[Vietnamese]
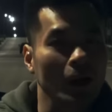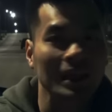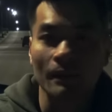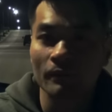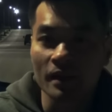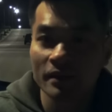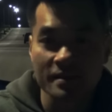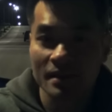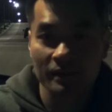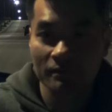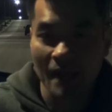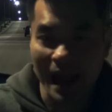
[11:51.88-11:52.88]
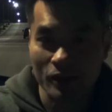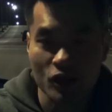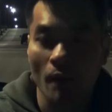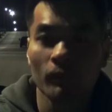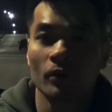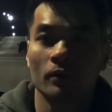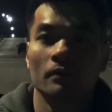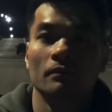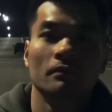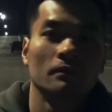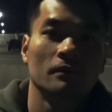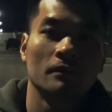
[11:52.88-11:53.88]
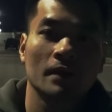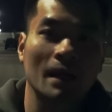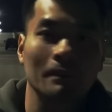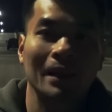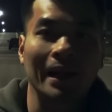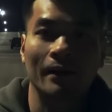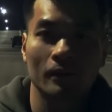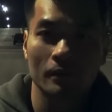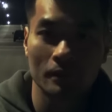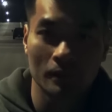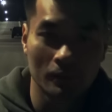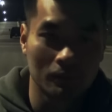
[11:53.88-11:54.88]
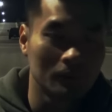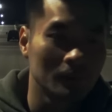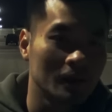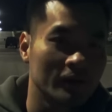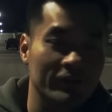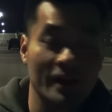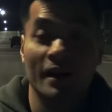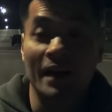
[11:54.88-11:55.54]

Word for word: quan tâm đến hàng xóm luôn, complain luôn. Thì